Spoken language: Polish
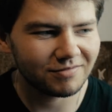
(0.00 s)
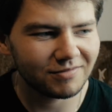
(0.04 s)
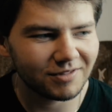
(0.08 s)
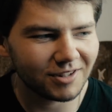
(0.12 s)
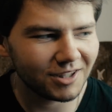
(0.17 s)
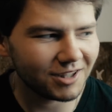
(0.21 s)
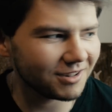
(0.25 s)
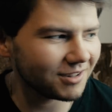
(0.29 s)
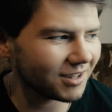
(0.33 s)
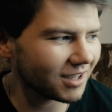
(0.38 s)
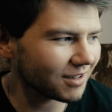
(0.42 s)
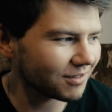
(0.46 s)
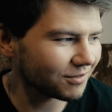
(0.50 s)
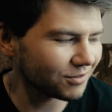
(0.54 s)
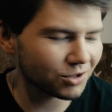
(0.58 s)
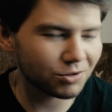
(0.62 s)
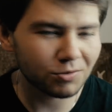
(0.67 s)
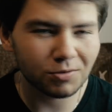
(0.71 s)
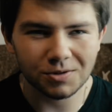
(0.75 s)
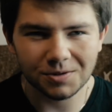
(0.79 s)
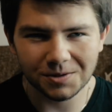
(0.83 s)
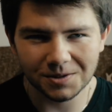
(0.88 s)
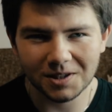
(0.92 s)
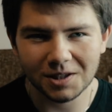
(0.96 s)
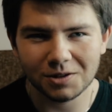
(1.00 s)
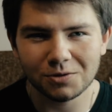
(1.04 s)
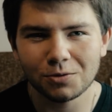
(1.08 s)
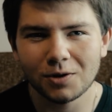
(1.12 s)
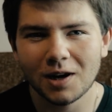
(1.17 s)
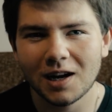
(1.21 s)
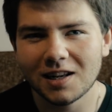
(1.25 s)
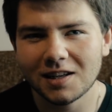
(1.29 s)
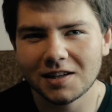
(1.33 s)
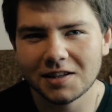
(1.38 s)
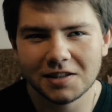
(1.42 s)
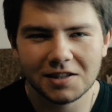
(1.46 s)
no i tak wyszło to
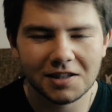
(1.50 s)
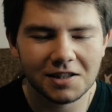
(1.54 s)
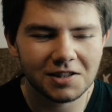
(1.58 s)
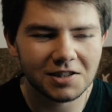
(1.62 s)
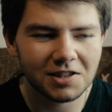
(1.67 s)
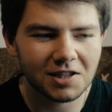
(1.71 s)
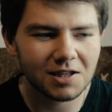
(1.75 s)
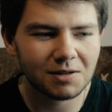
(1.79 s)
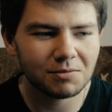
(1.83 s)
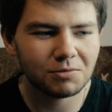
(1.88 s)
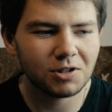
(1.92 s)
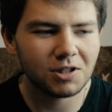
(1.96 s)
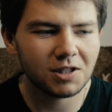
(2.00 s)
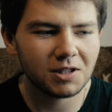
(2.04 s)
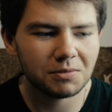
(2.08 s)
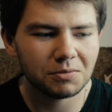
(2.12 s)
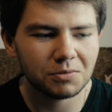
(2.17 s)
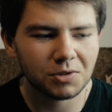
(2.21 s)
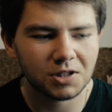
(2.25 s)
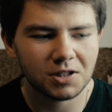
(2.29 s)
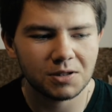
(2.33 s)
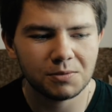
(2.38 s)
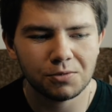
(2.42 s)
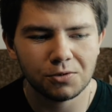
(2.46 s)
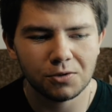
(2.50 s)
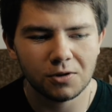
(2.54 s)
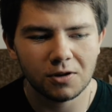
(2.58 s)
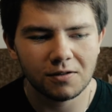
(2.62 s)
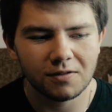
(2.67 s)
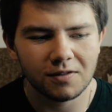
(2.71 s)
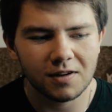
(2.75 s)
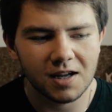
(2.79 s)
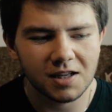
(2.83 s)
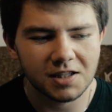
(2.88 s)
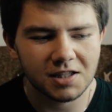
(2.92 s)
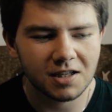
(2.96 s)
naturalnie, nie chciałem nikim
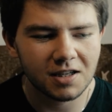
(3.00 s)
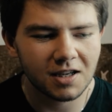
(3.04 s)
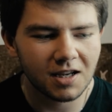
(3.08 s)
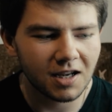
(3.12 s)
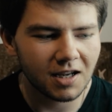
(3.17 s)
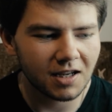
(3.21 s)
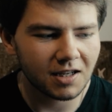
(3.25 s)
manipulować.